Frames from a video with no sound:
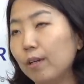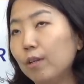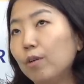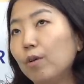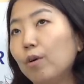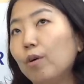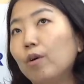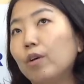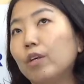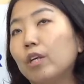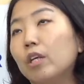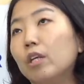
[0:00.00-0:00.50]

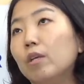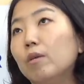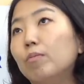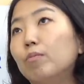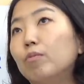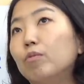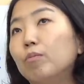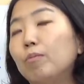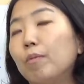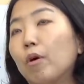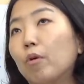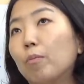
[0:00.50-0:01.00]
그래서
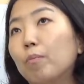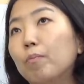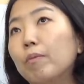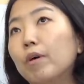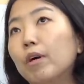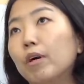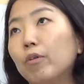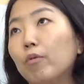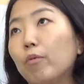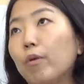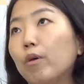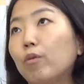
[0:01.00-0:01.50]
일부
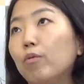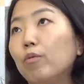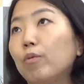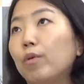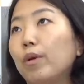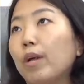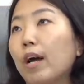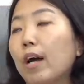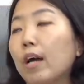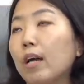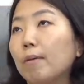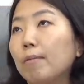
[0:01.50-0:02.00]
몇몇
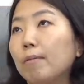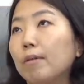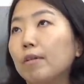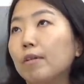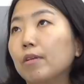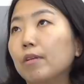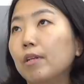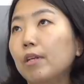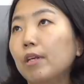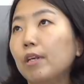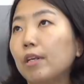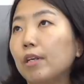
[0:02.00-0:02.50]
외국계
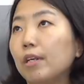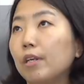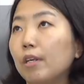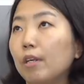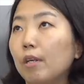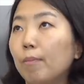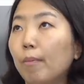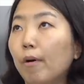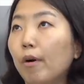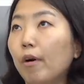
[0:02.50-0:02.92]
아이비들이 네.